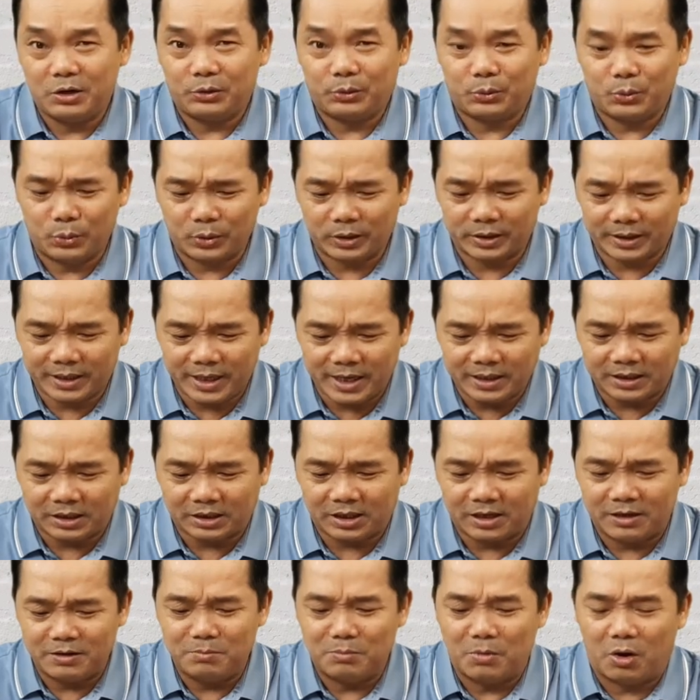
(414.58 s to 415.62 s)
Chúa xét
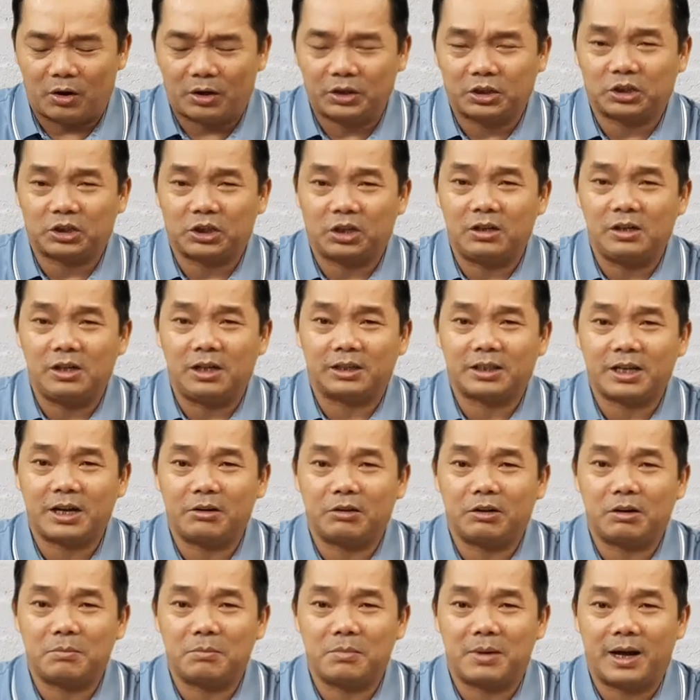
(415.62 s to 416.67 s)
xử mọi sự là theo
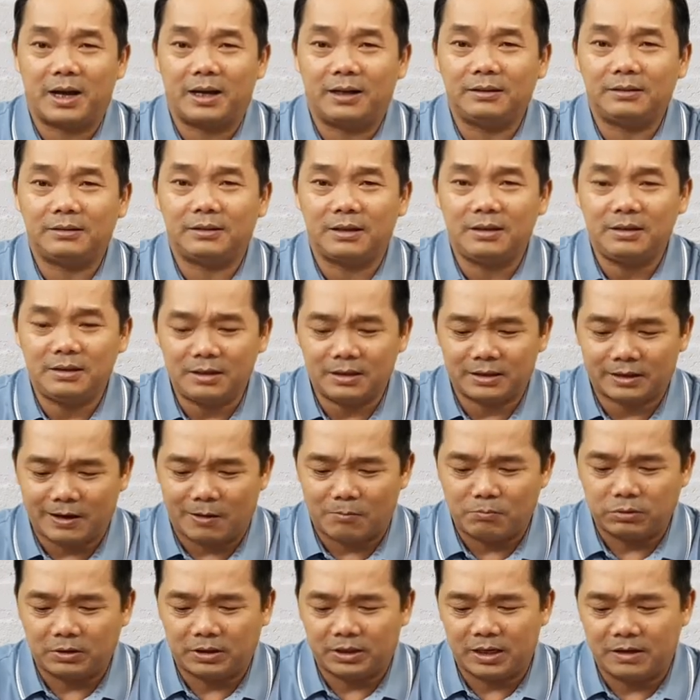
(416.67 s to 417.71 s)
cái bản tính
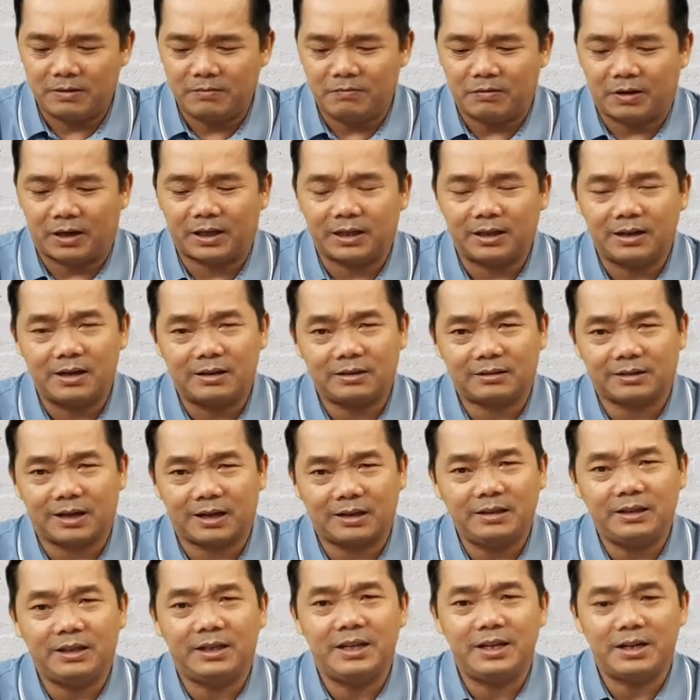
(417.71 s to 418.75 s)
công chính và cái đức
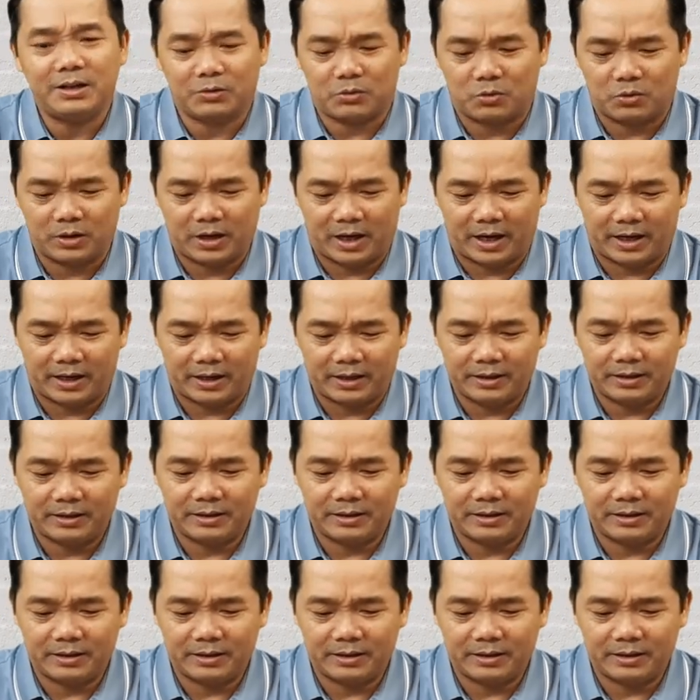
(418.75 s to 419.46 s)
thánh khiết của Ngài.